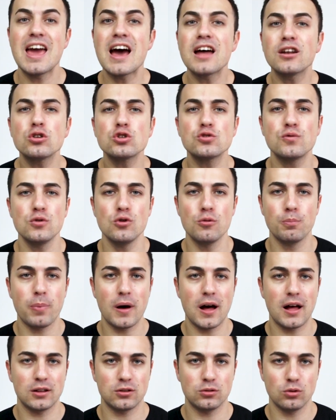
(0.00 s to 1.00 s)
e hanno
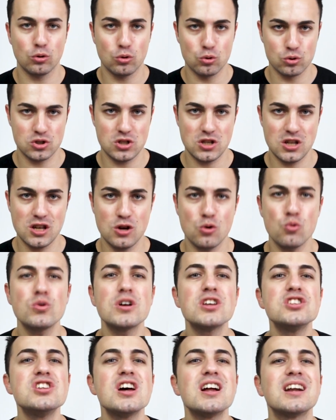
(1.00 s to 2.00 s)
sviluppato così
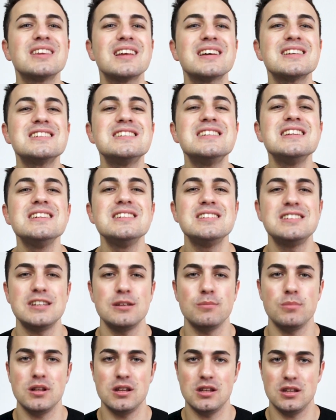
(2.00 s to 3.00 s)
una certa
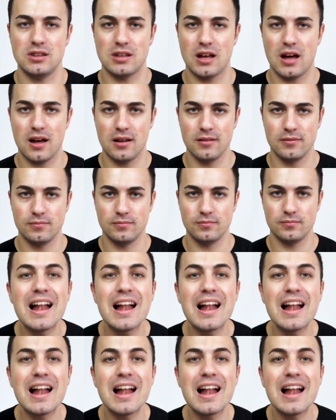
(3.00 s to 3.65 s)
sensibilità